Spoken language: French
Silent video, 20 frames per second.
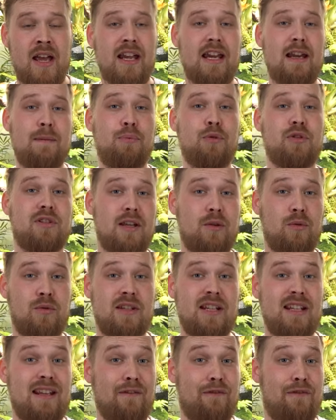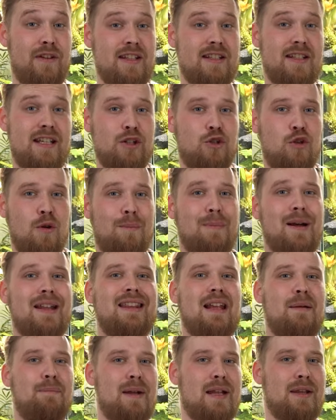Il possède aussi des vestiges de
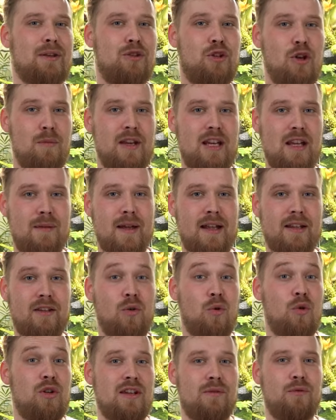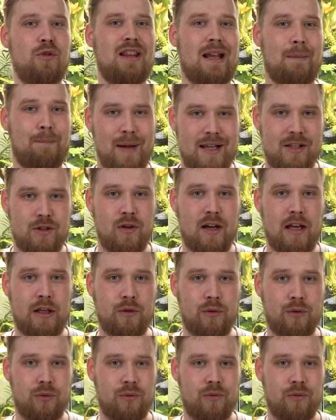pattes d'à peine 2 mm au niveau de la base de la queue.